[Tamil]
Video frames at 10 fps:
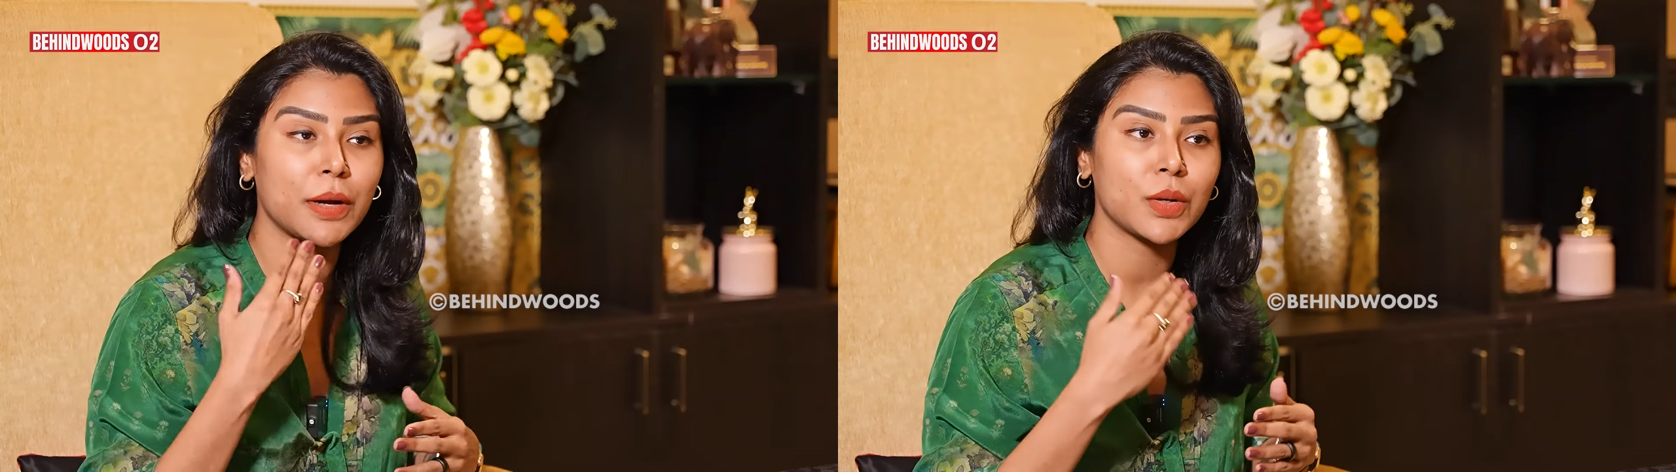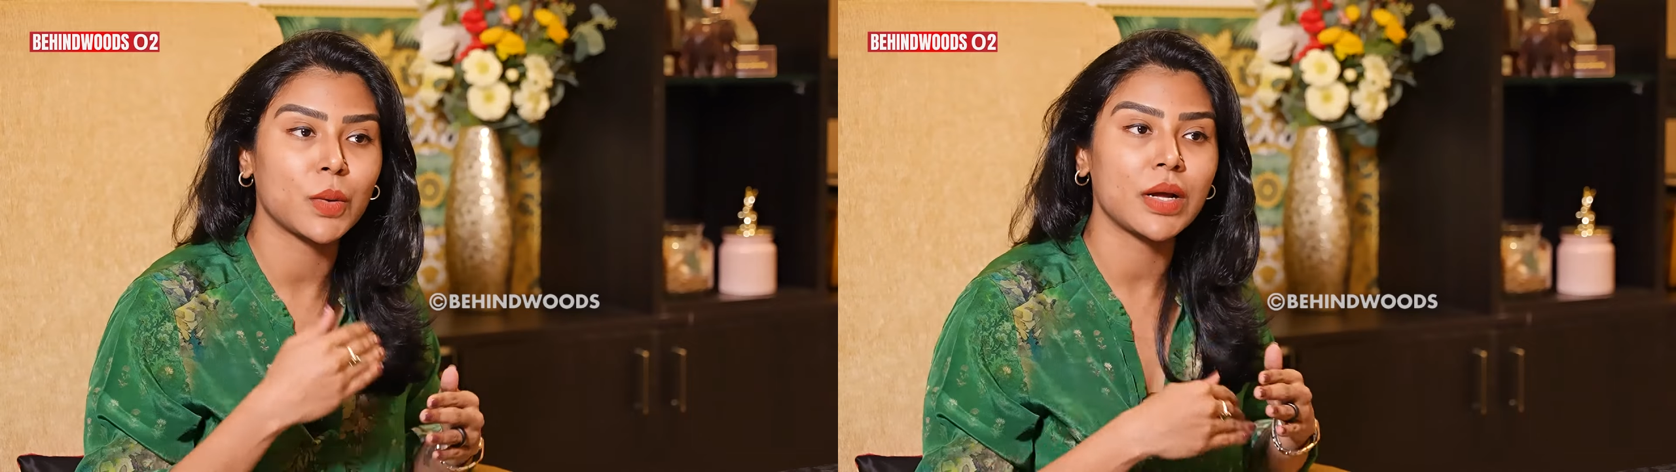
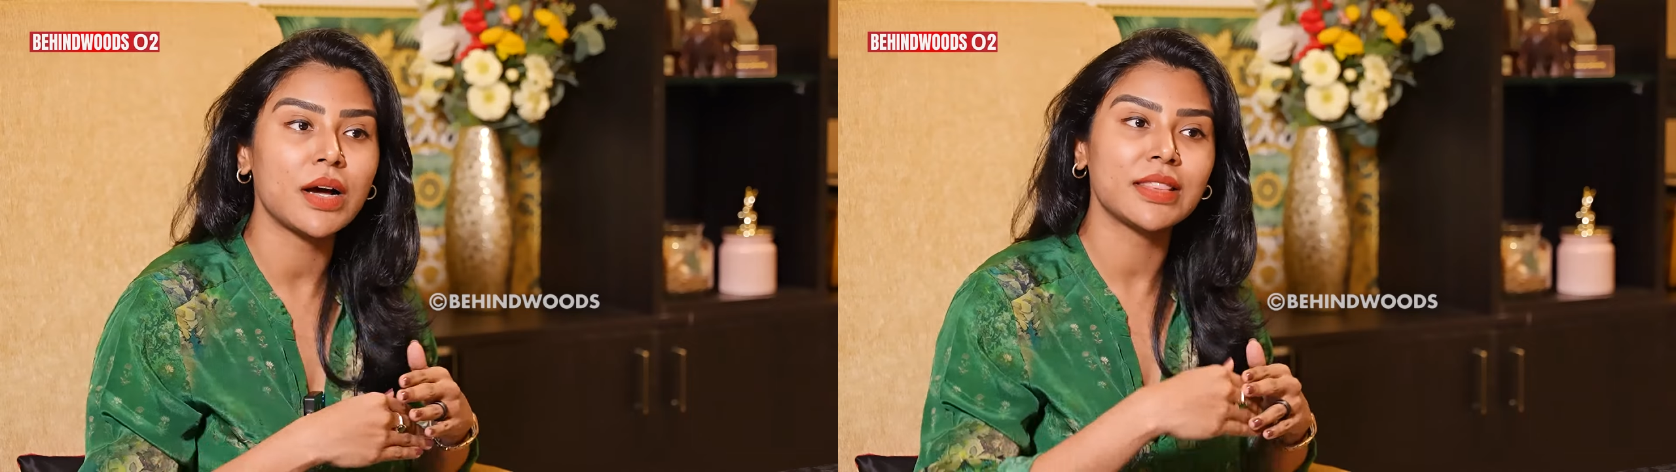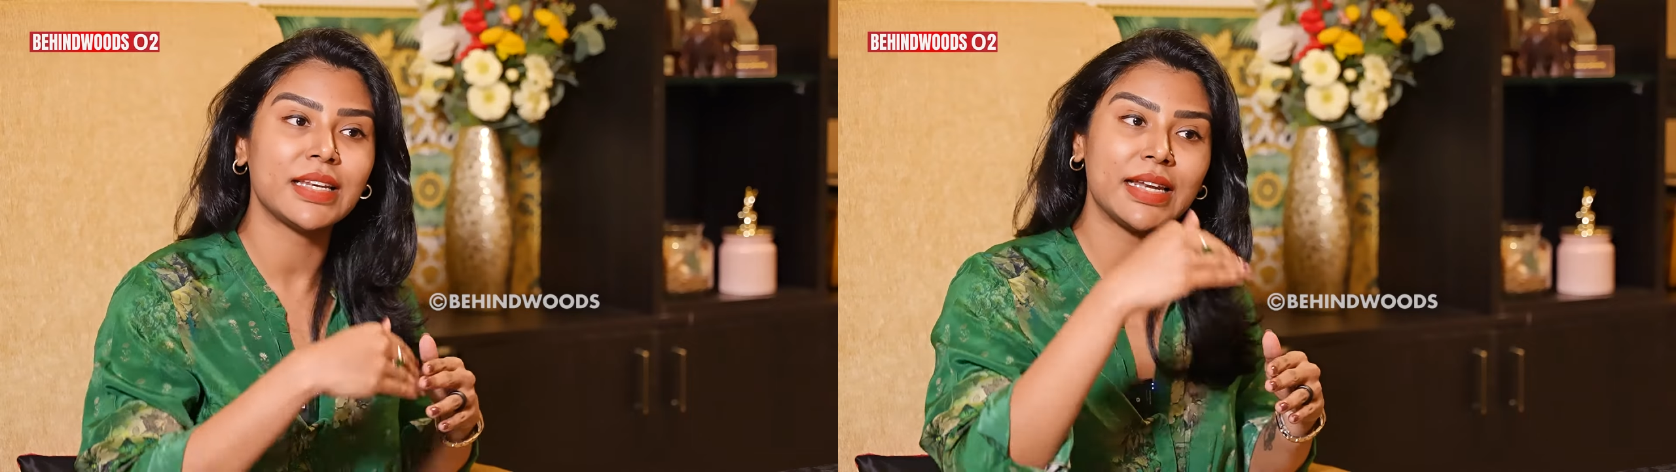பண்ணோம்னா
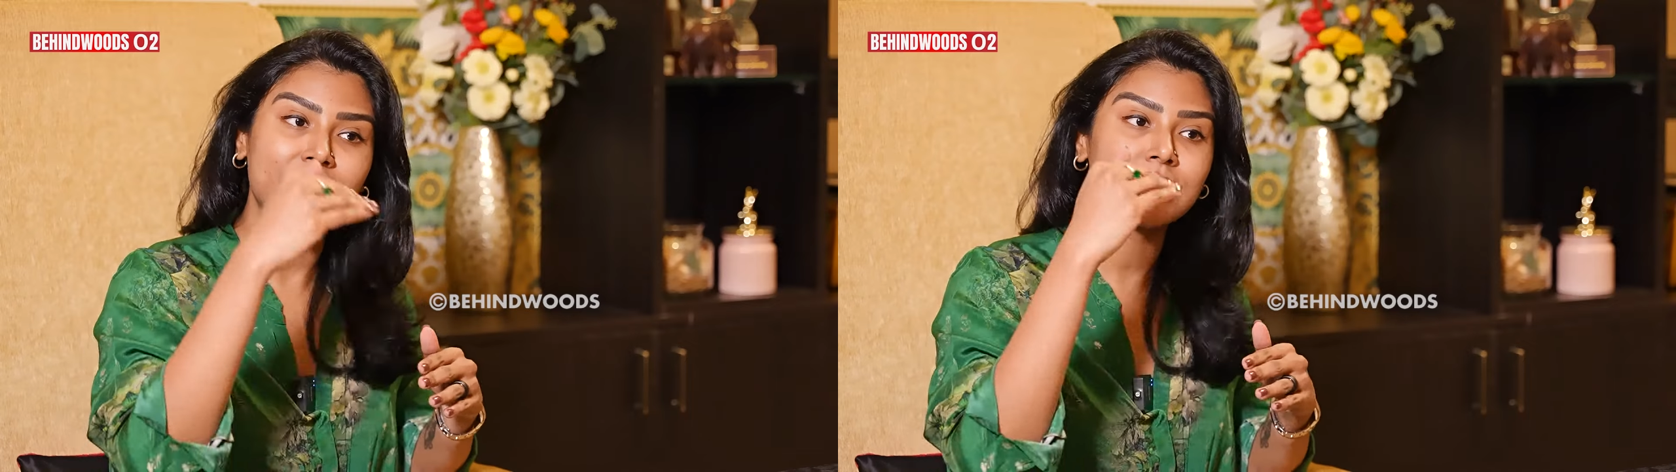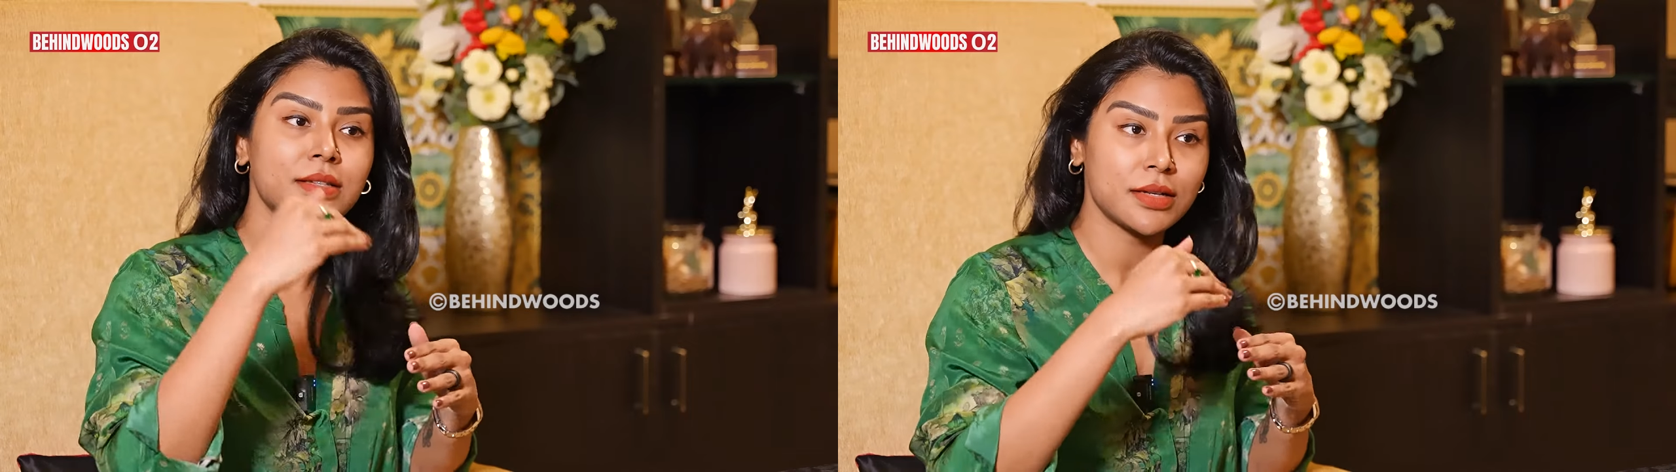அந்த
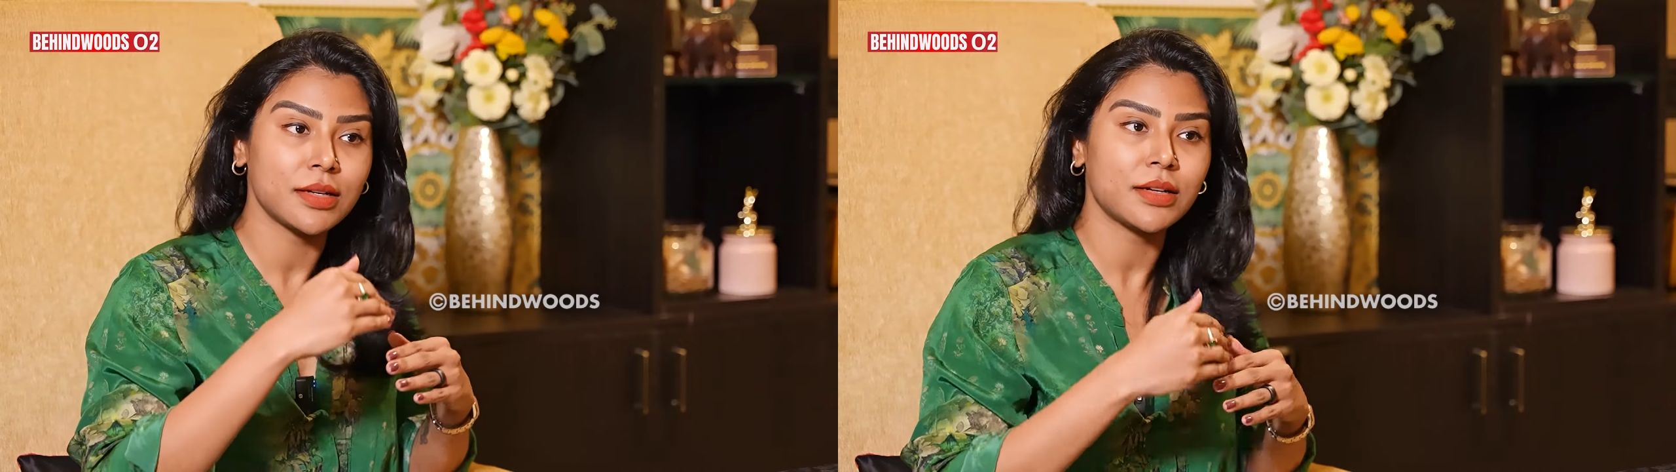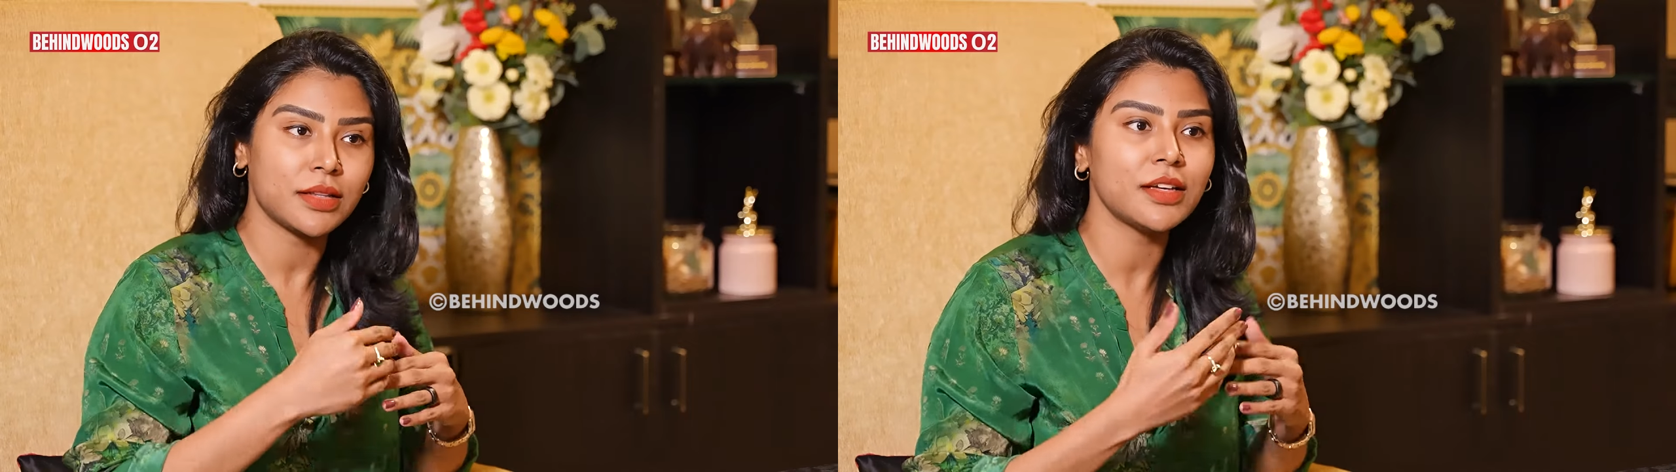
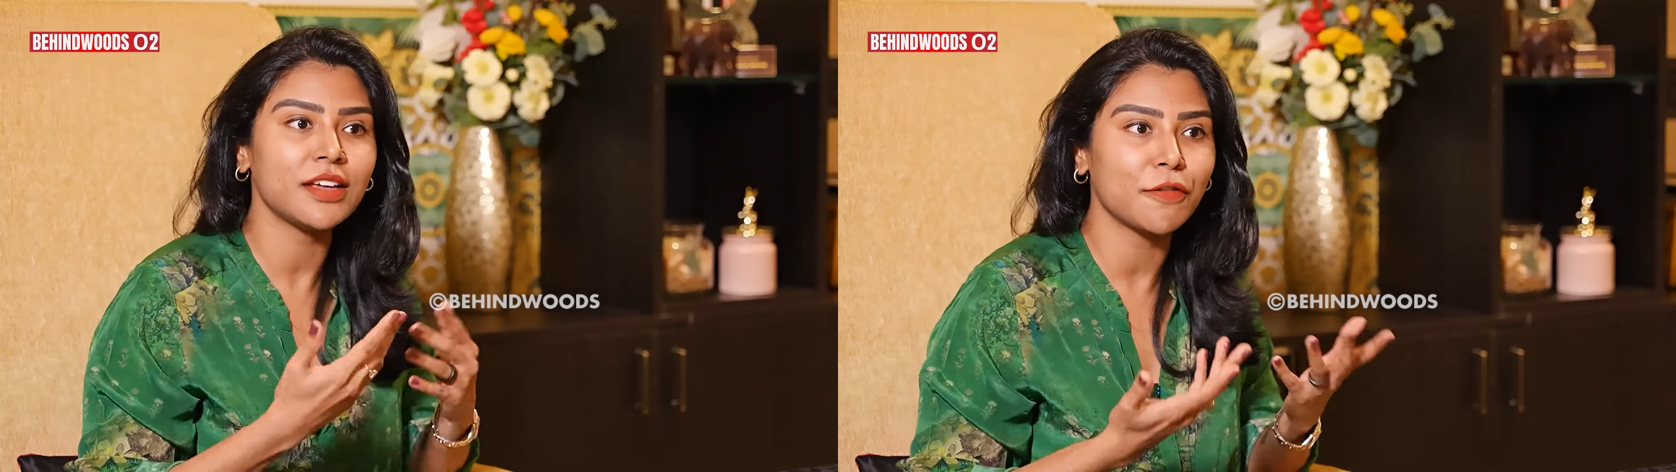லேசருங்கிறது